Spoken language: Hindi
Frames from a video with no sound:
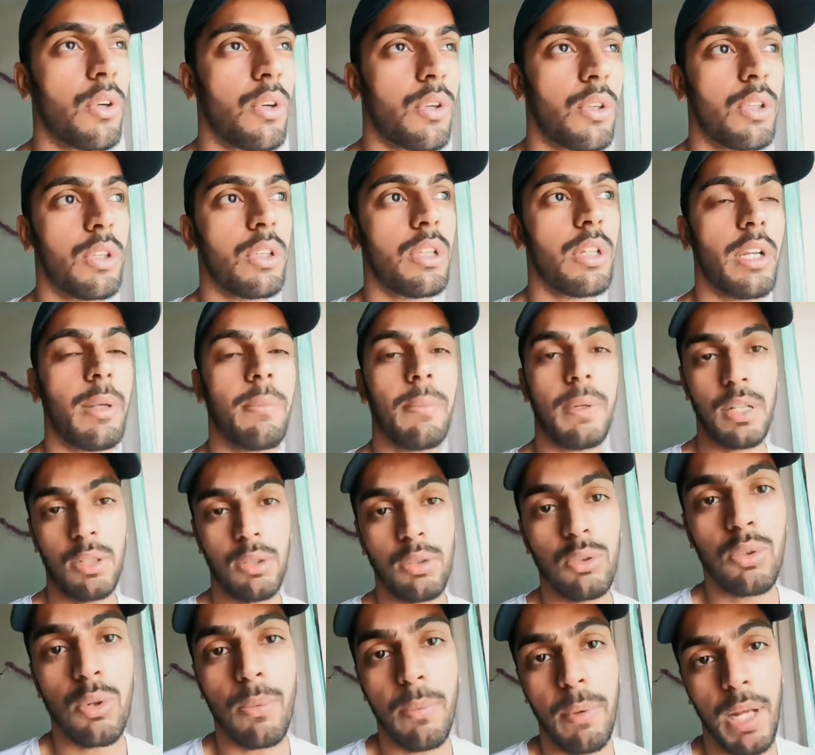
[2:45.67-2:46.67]
और एक बार
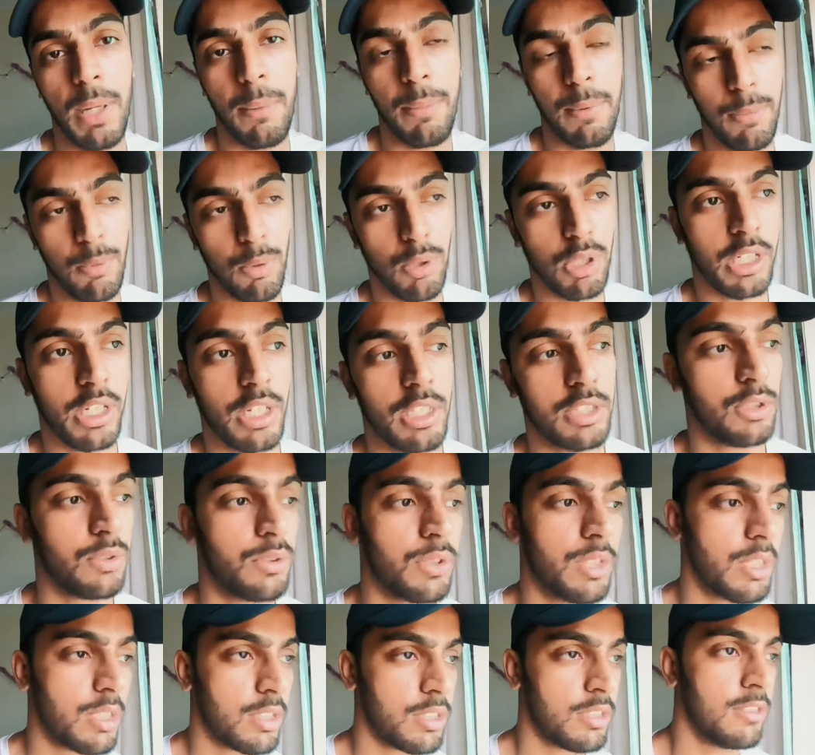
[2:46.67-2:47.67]
उनको बाय भी बोल के आता
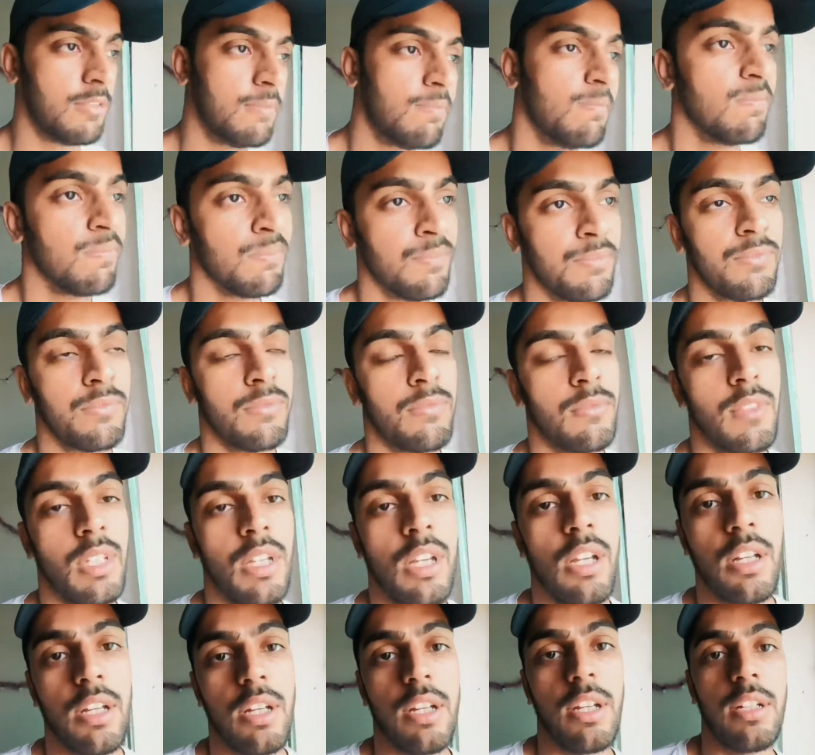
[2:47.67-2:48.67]
हूँ
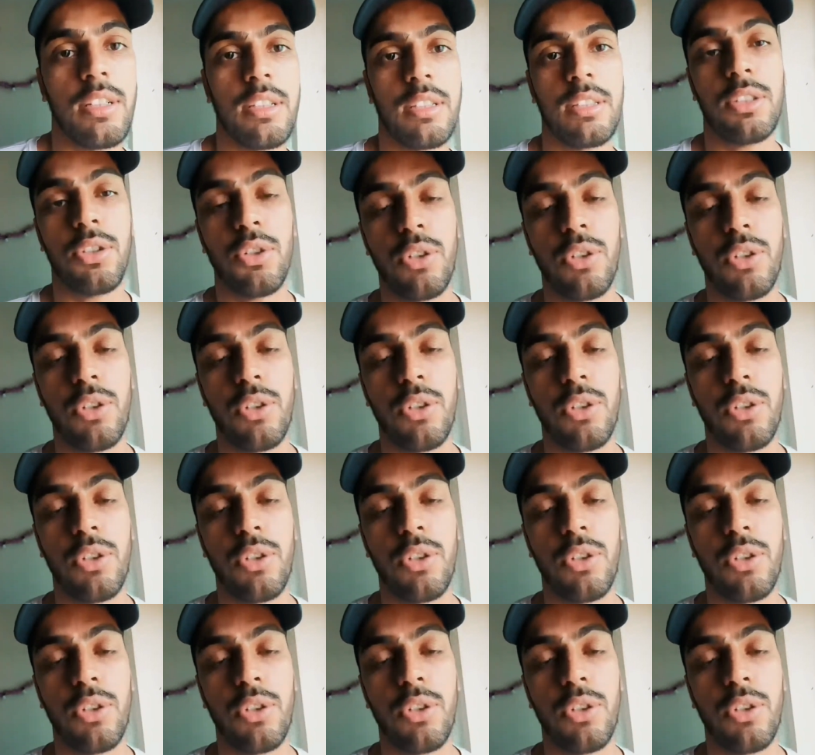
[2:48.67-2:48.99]
यार